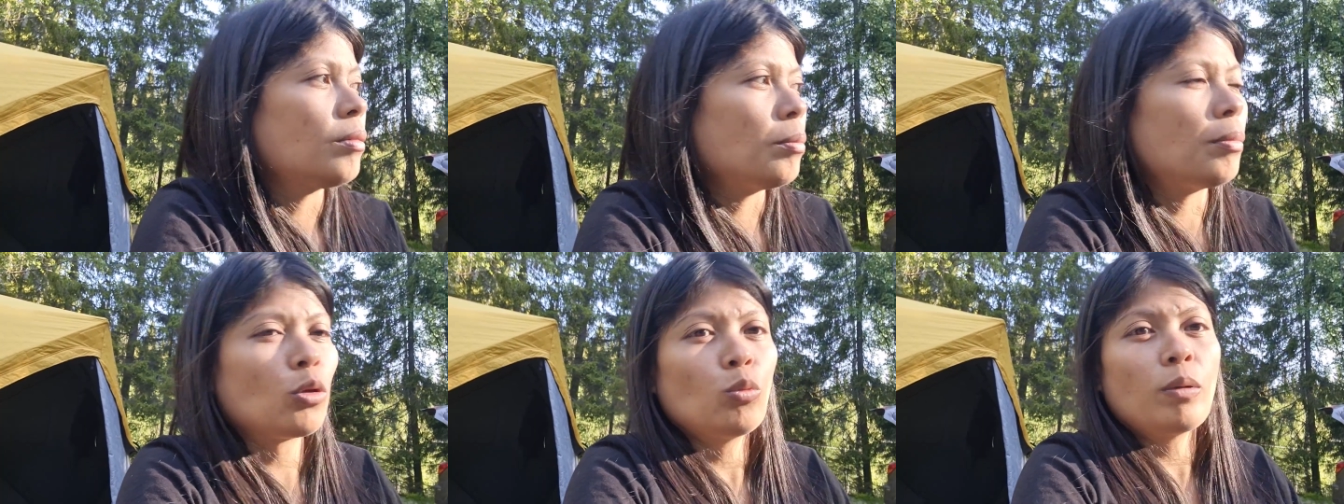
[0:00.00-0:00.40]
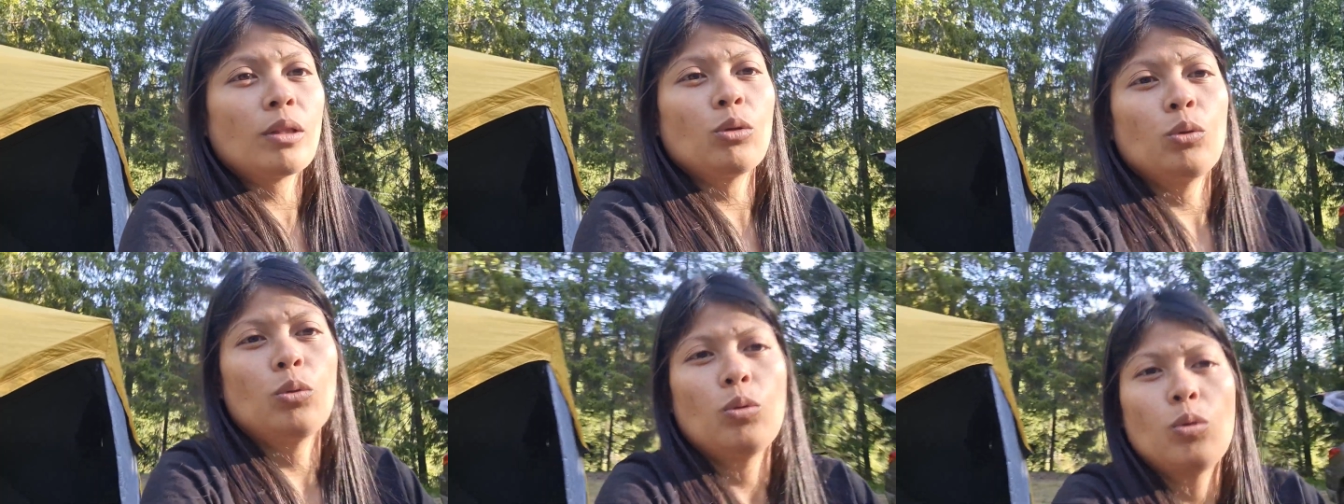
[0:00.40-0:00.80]

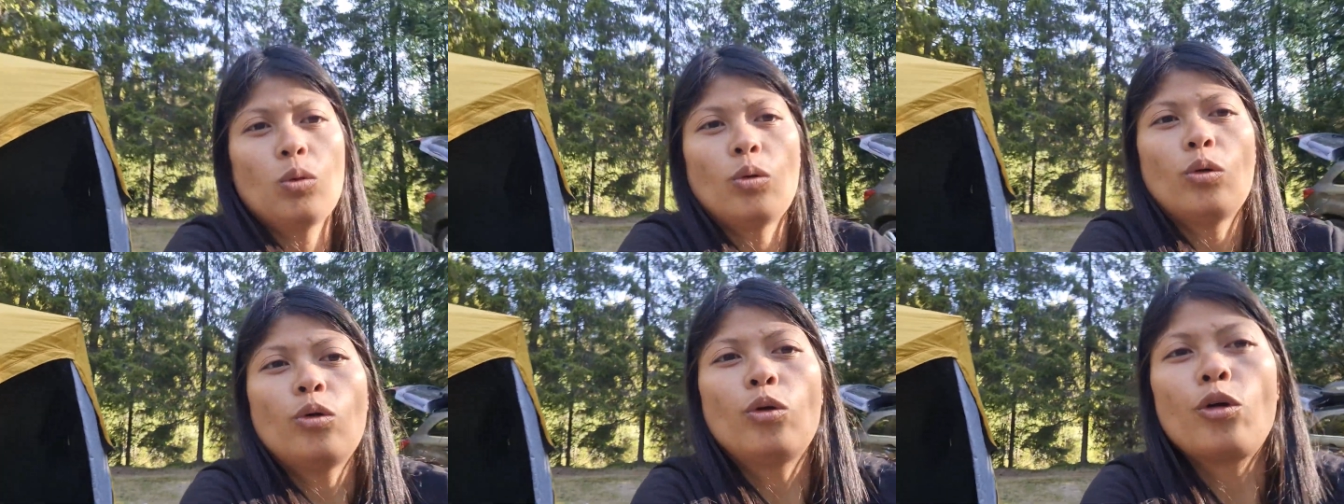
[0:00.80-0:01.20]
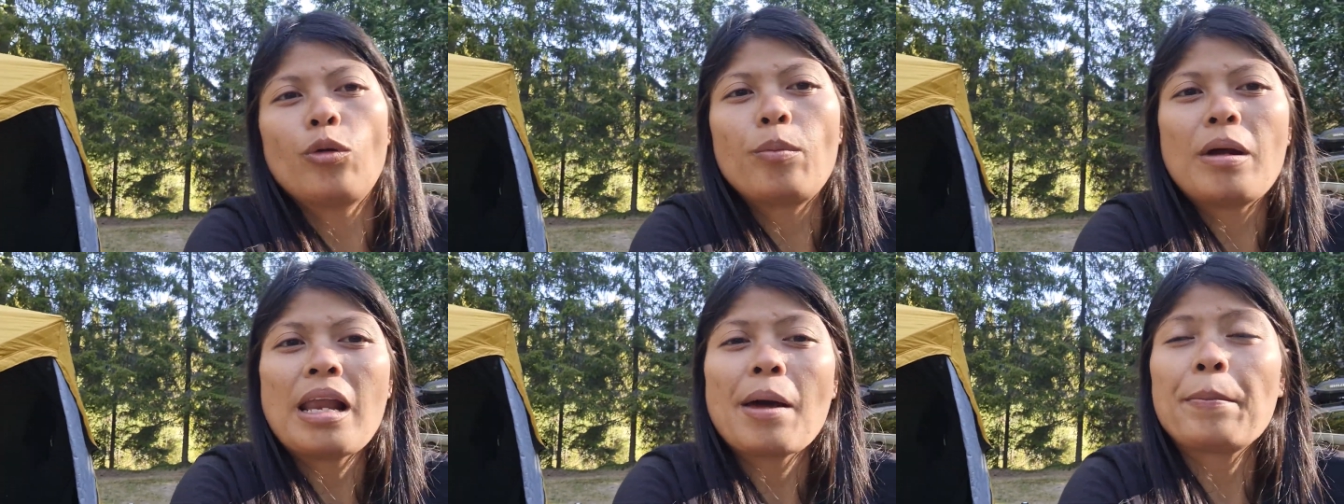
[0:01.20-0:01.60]
bato-bato or
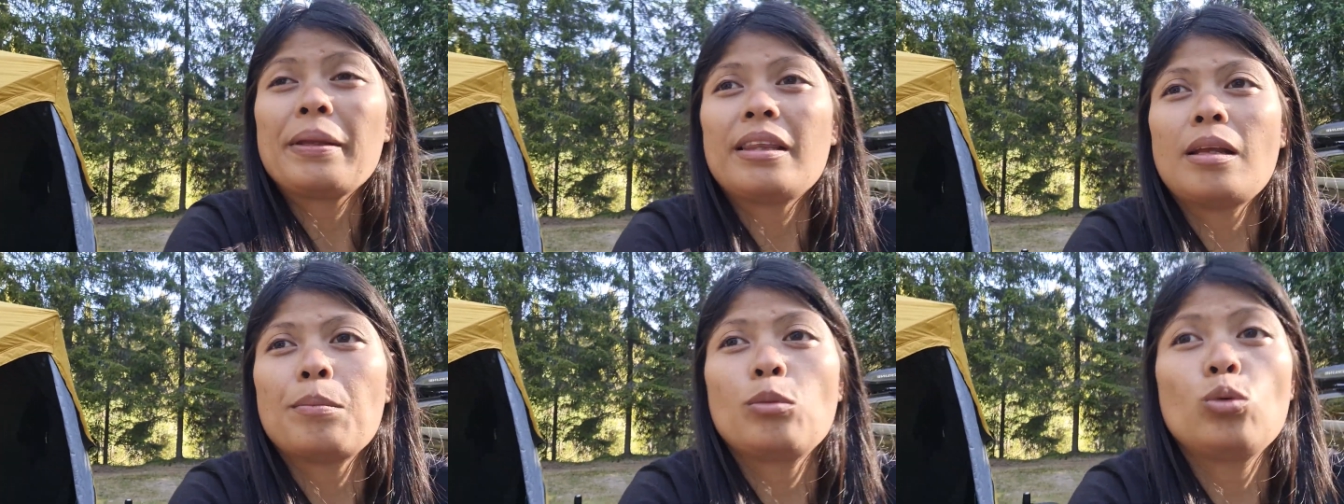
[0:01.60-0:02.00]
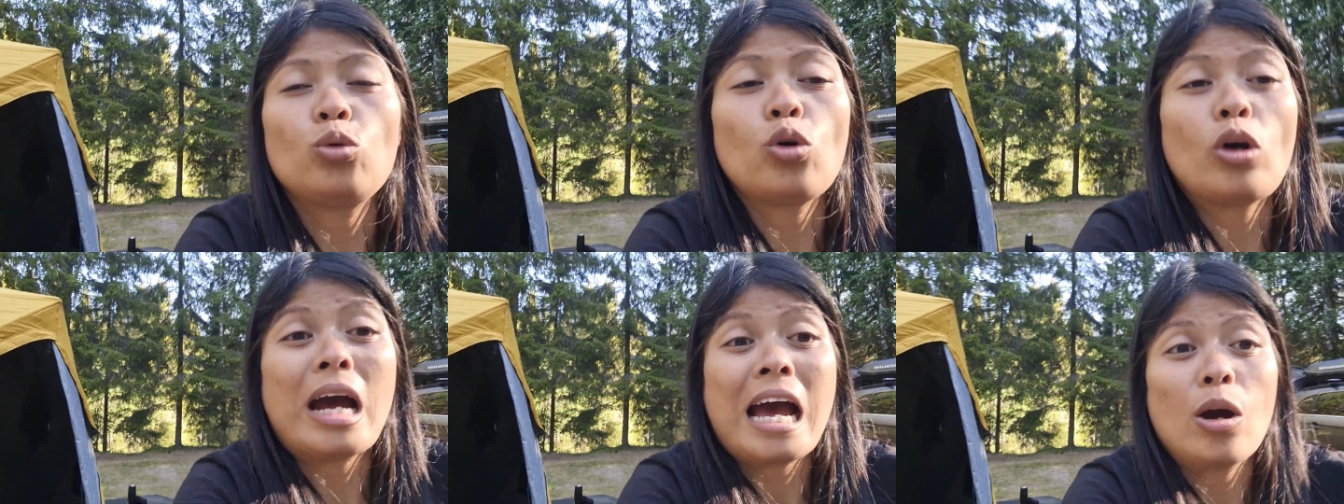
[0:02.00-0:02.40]
malapit na
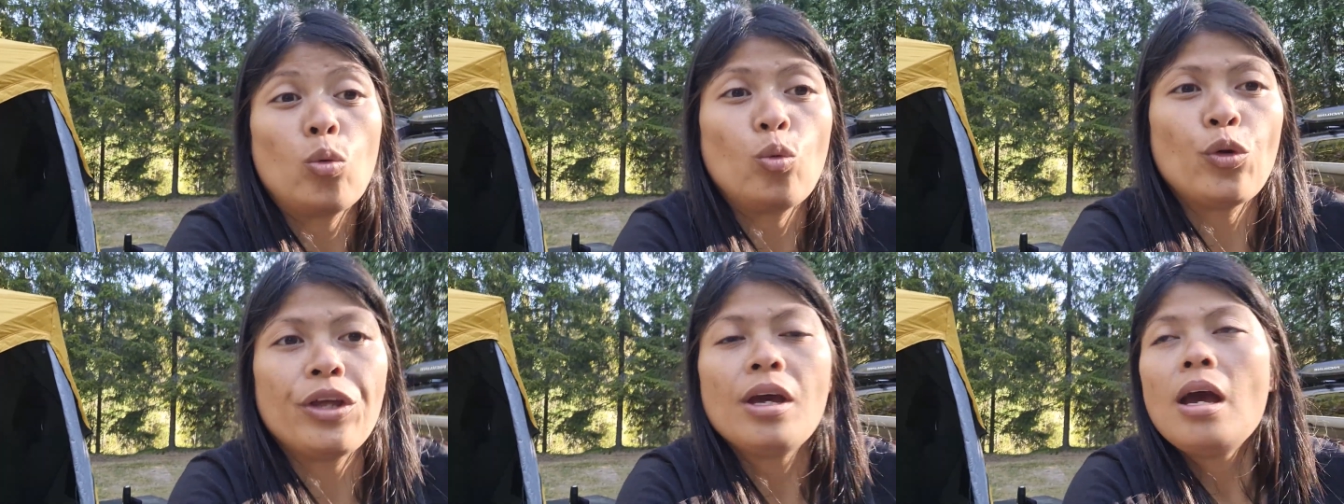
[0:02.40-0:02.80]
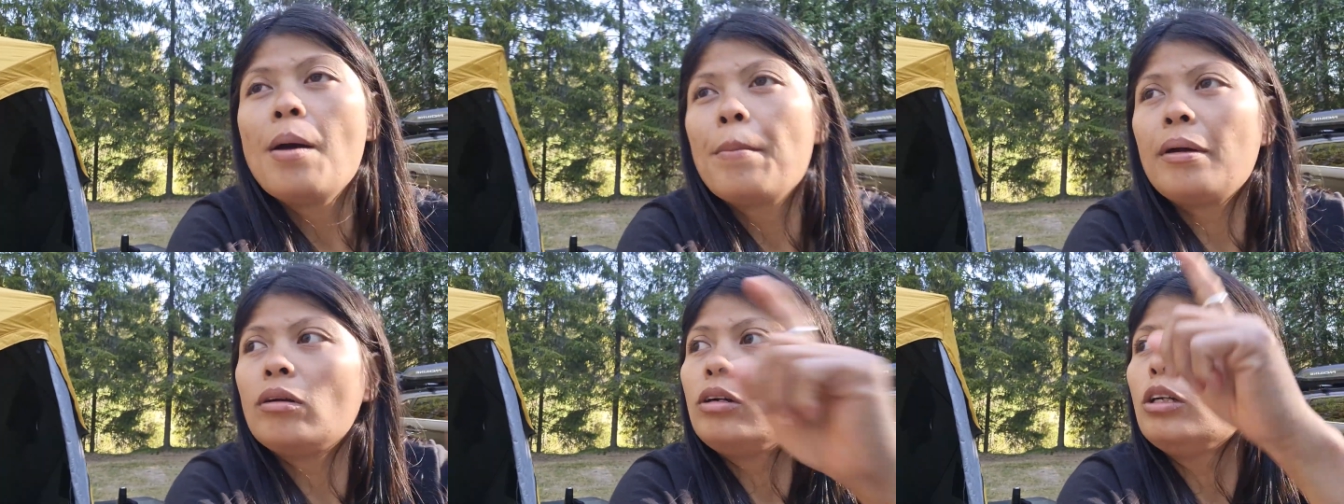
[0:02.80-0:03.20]
punong kahoy.
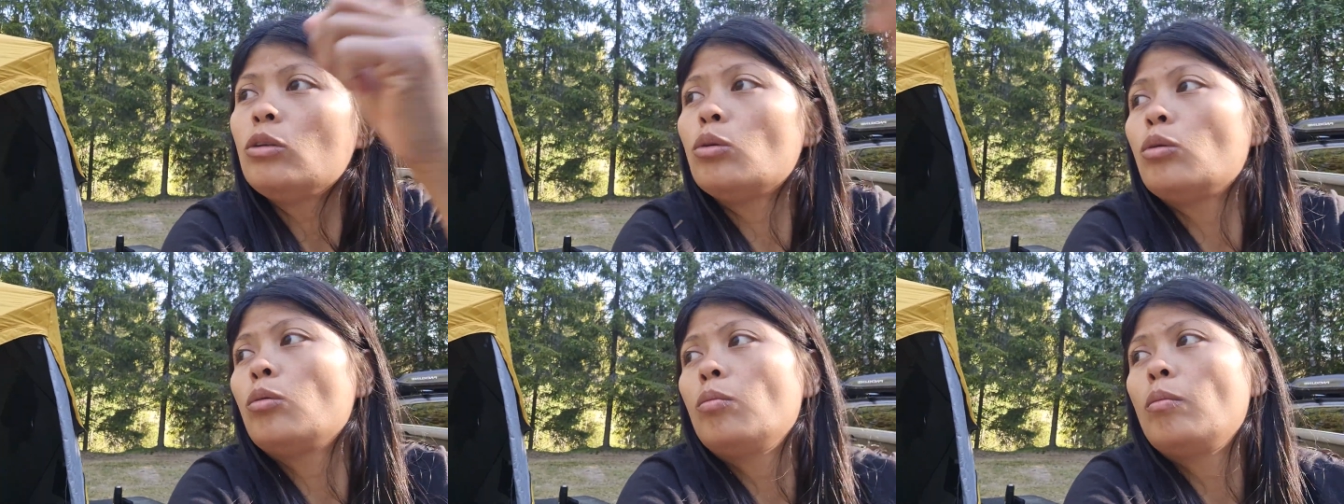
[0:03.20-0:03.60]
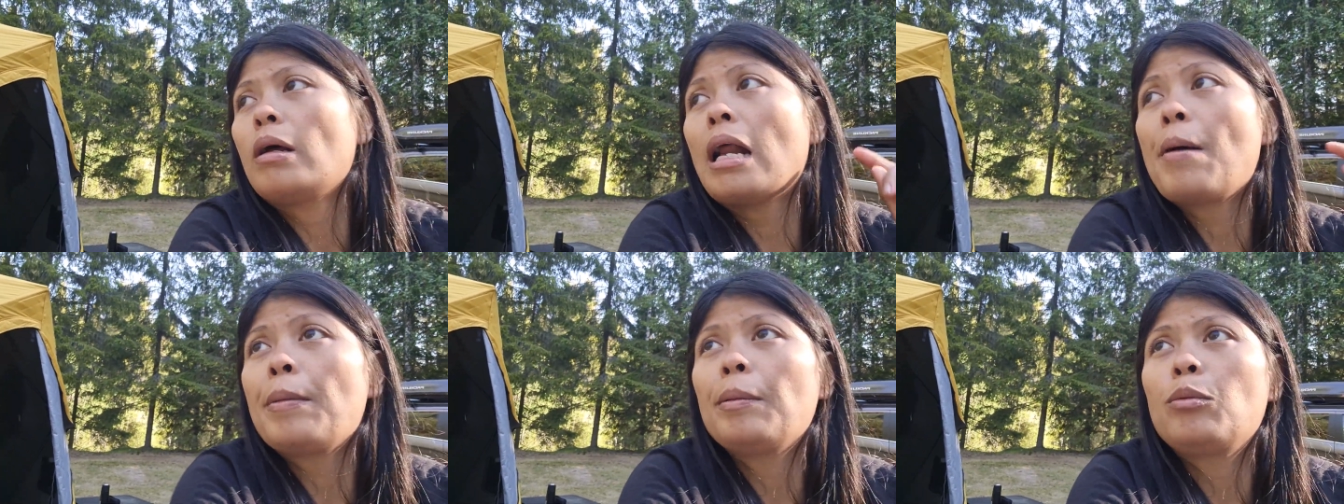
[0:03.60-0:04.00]
Pero dito,
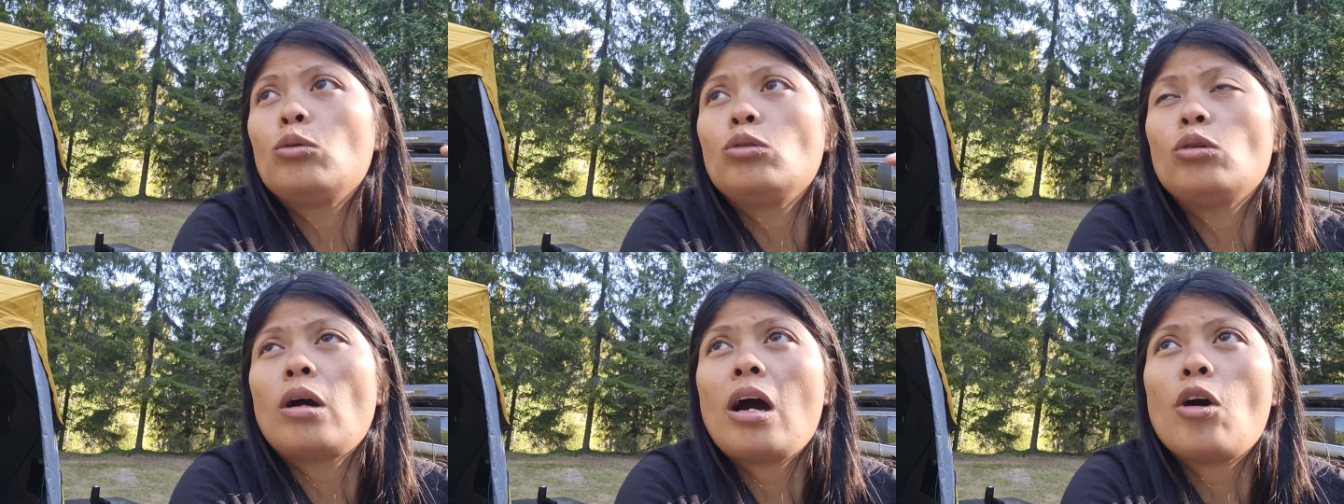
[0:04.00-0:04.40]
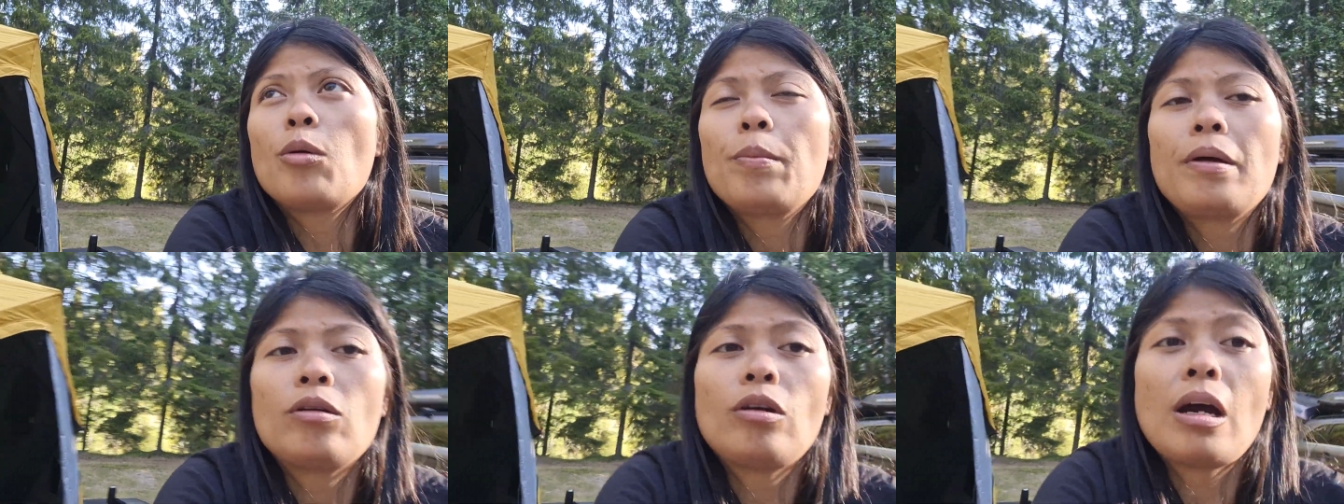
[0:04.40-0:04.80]
maraming punong kahoy
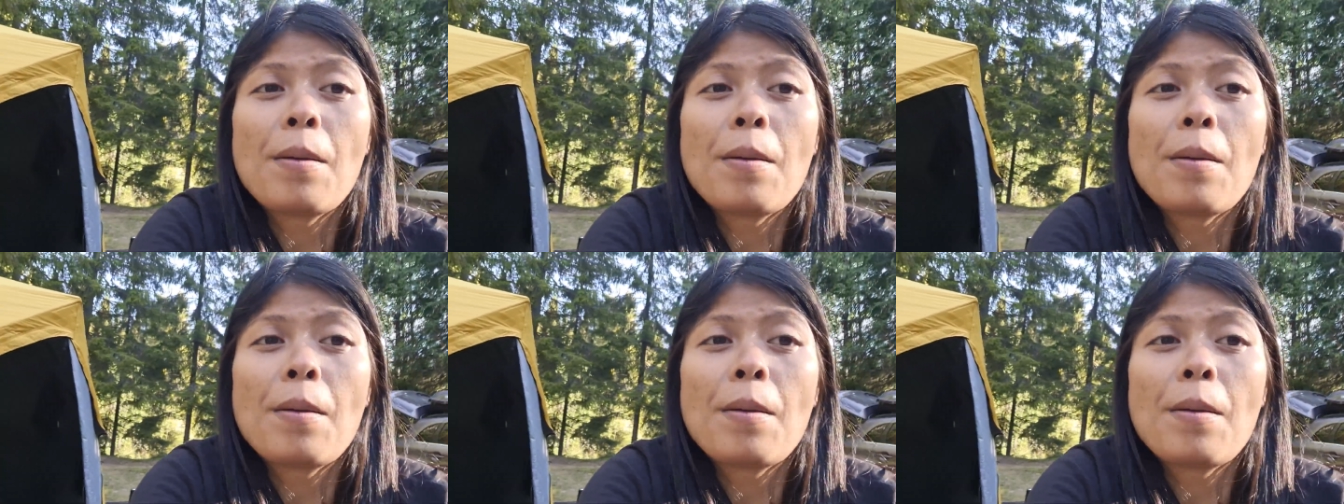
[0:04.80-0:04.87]
pero